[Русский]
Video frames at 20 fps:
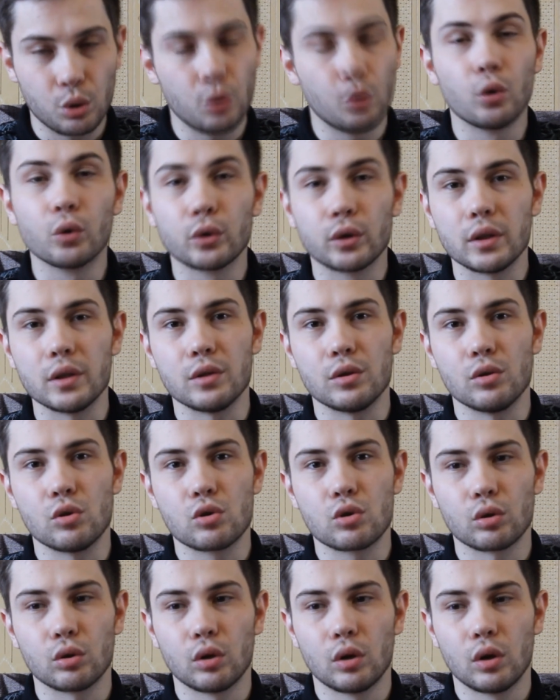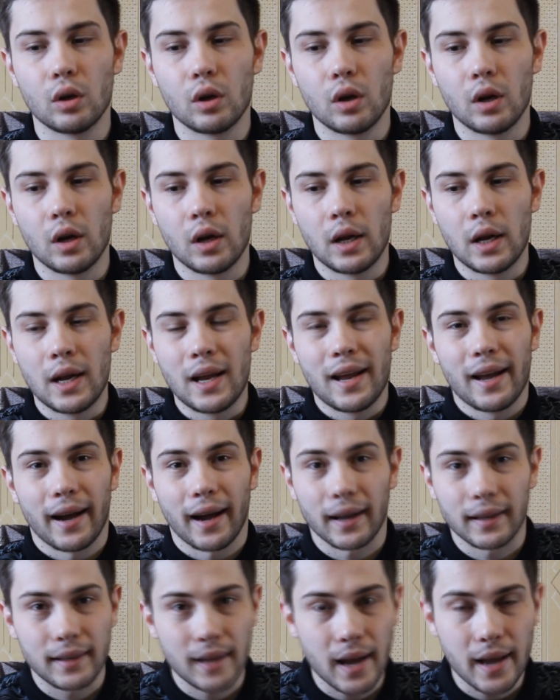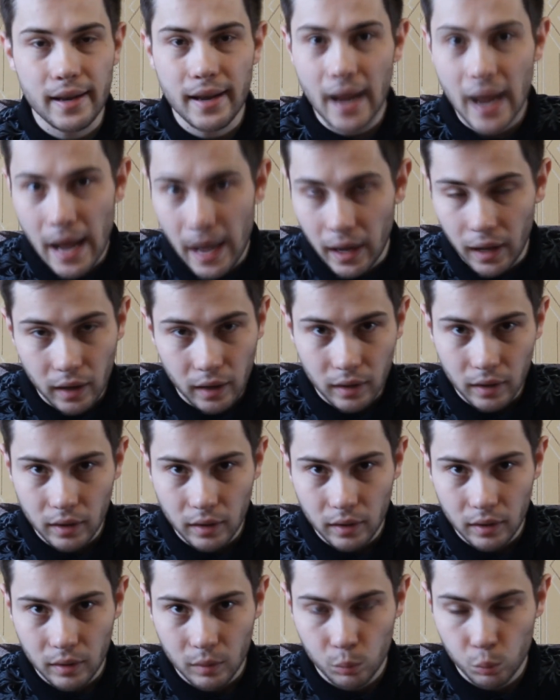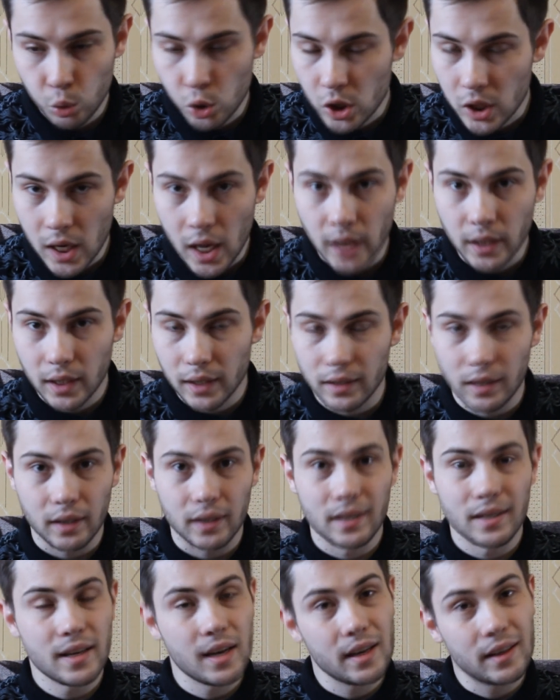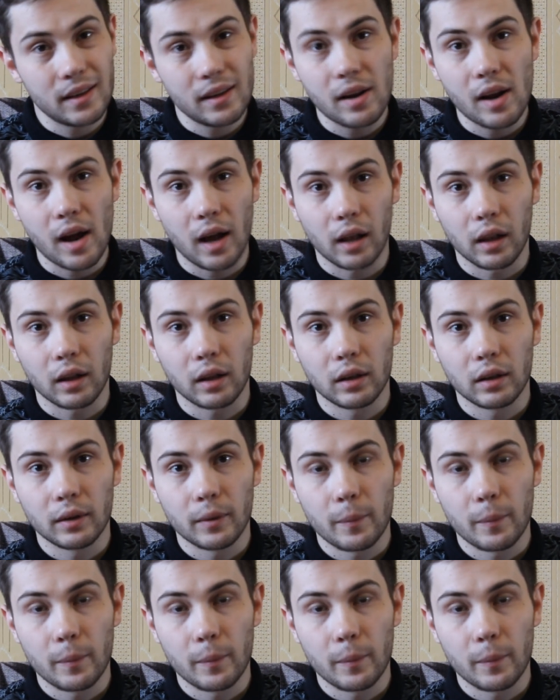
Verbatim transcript: и он тысячу. Хотя я бушлат этот не терял.